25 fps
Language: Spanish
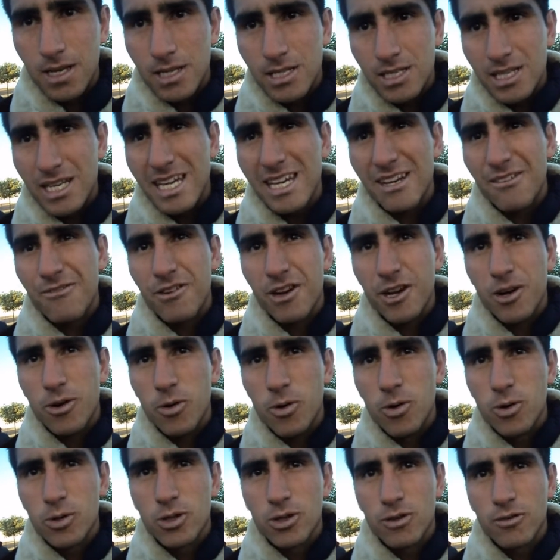Sí, fue
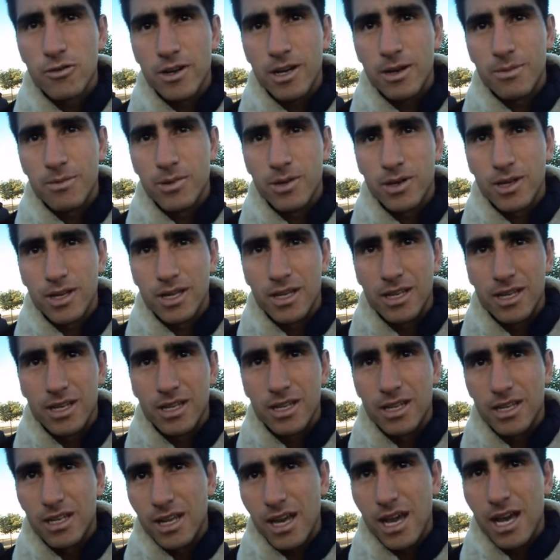justo, fue porque
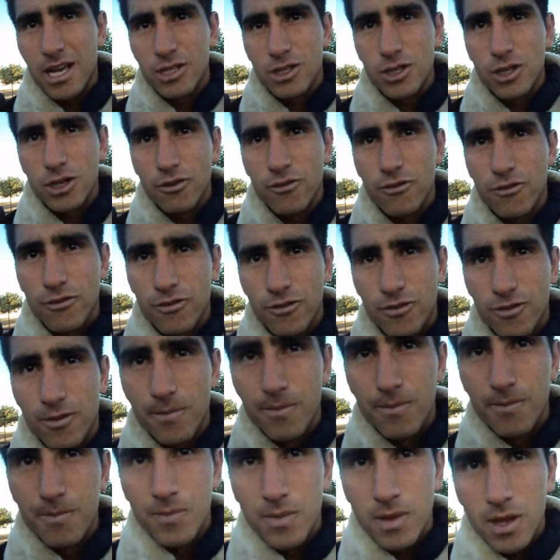ellos no
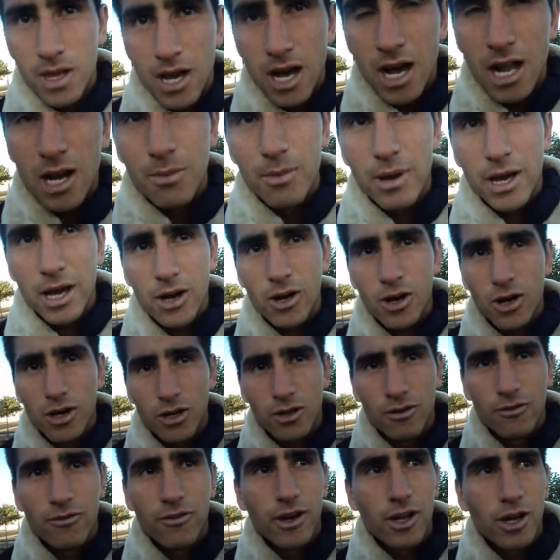a lo
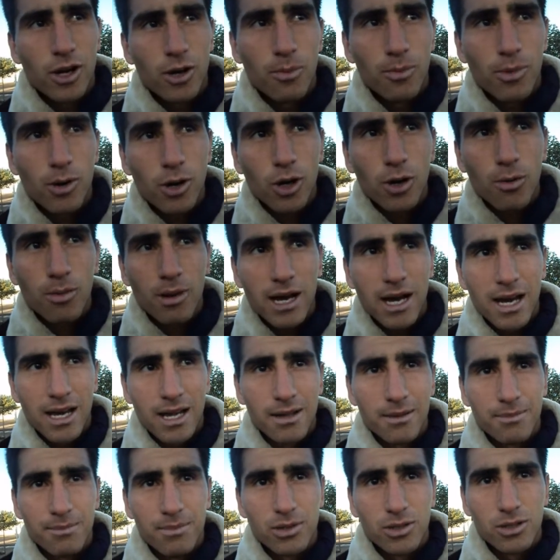mejor fueron un poco
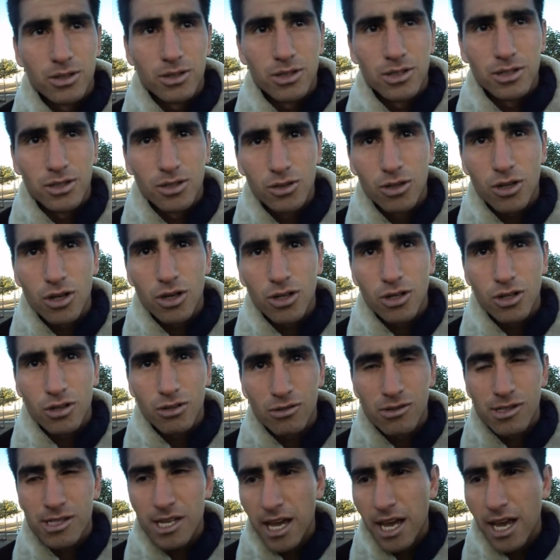más, pero todo
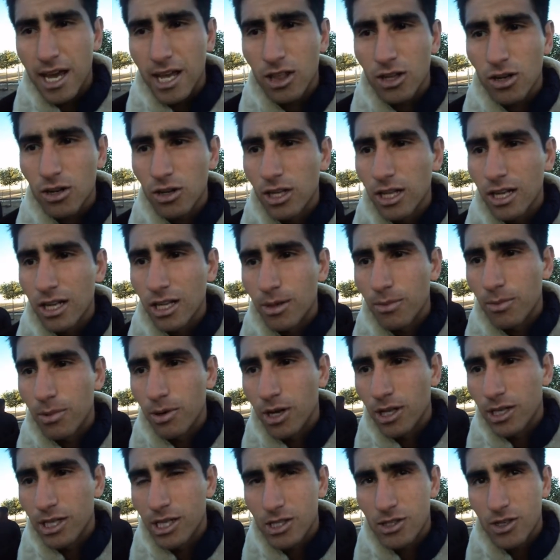con centro, tirando
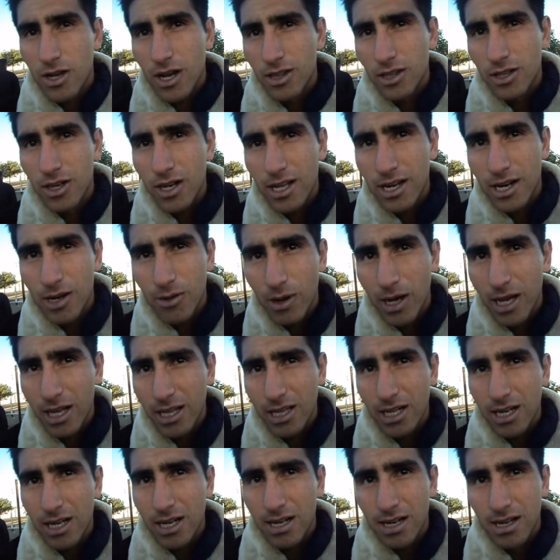pelotazos dentro del área
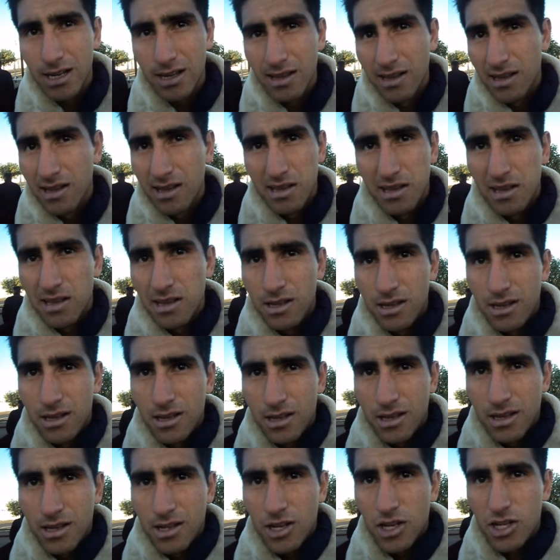nuestra.
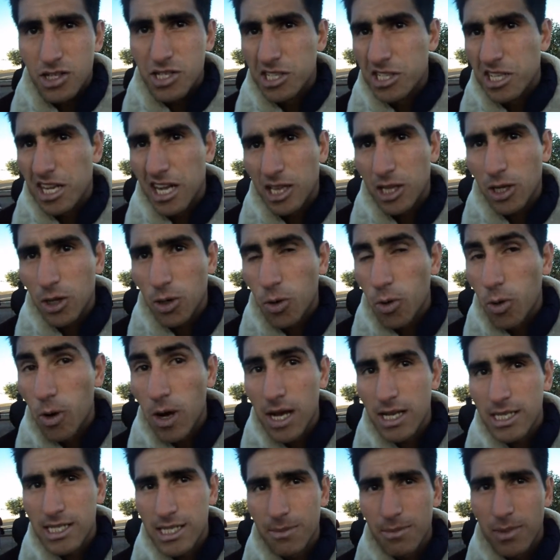No se intenta
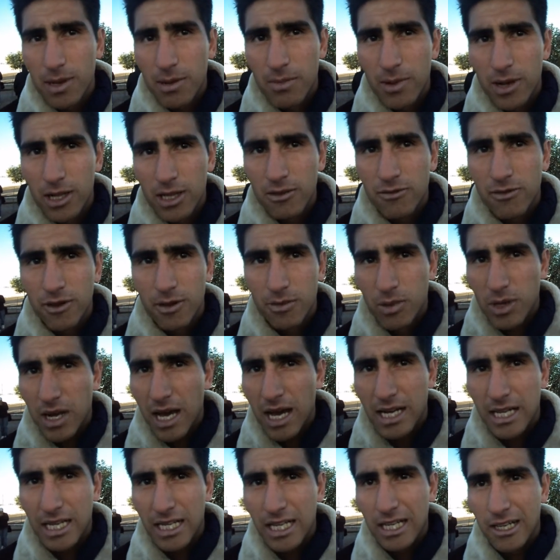jugar, siempre el pelota fue por
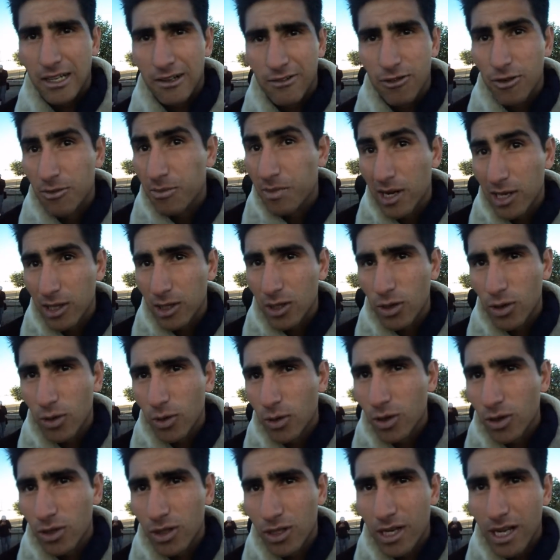arriba. Fue un partido
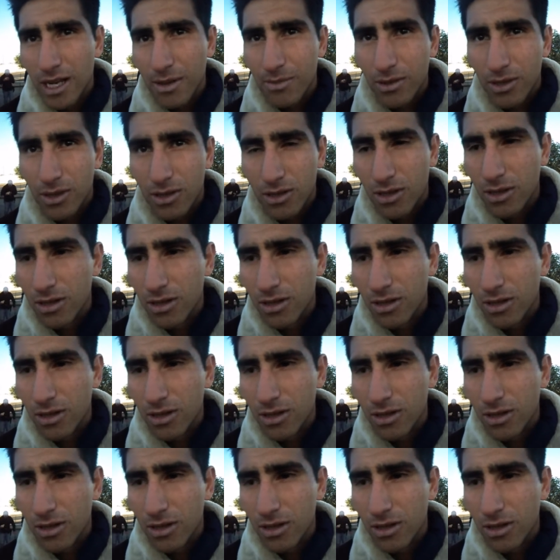duro, te repito.